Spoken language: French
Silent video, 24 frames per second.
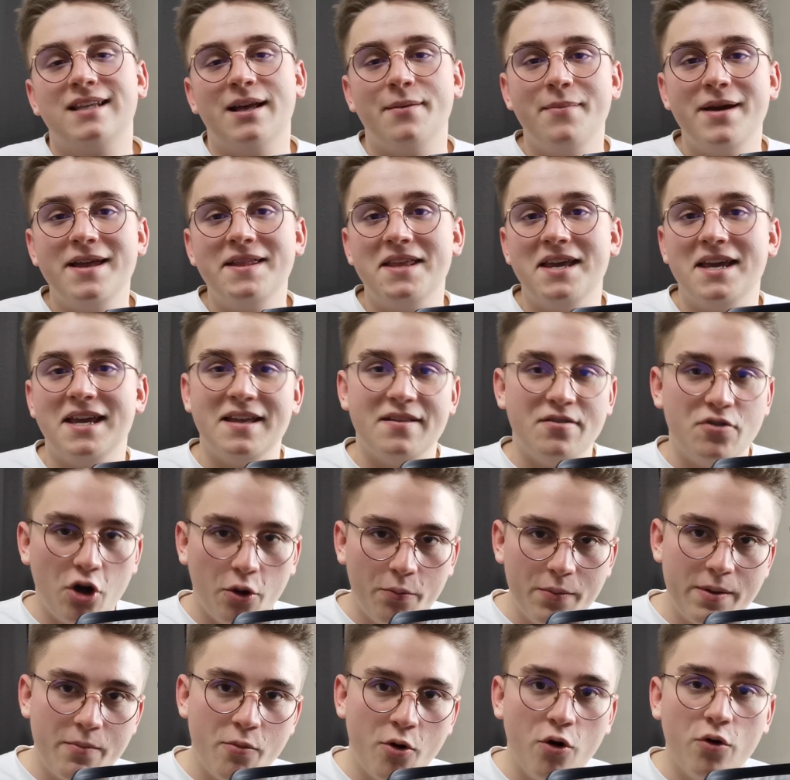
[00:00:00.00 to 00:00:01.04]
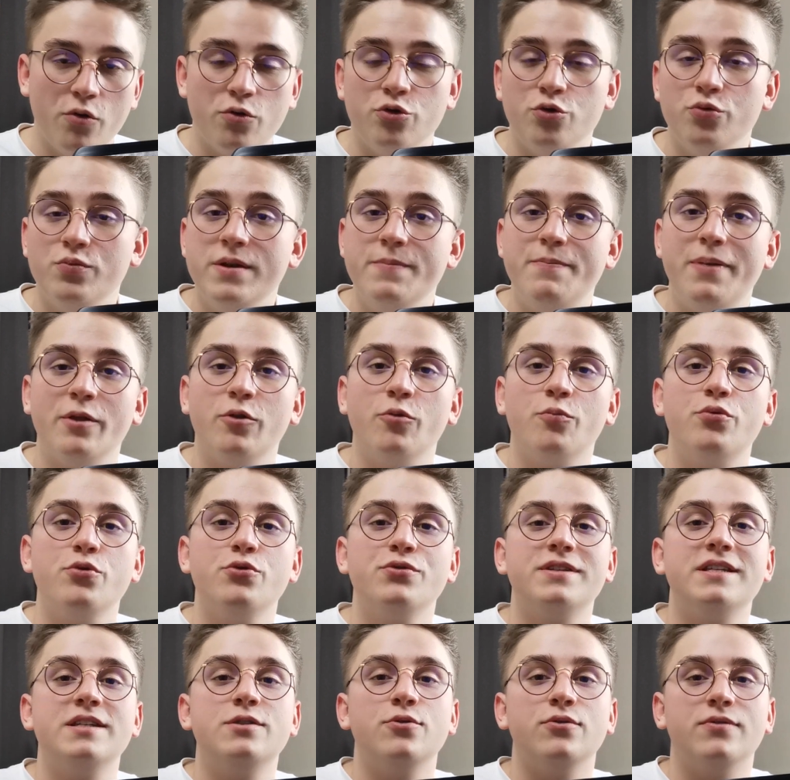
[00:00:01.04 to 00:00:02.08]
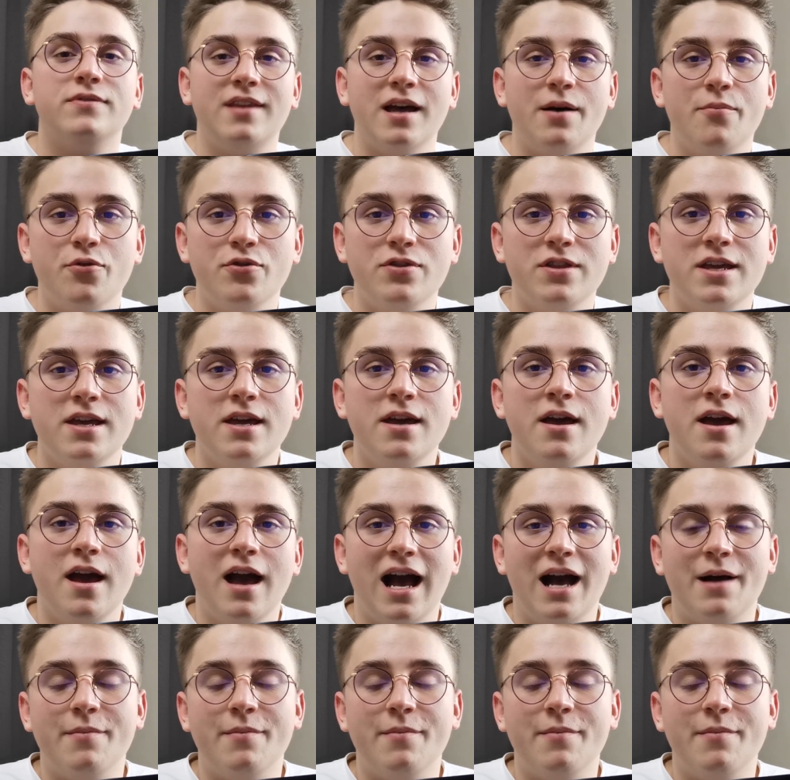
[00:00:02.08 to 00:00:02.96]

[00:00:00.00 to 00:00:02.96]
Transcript: ça m'aide énormément. N'oublie pas non plus aussi de t'abonner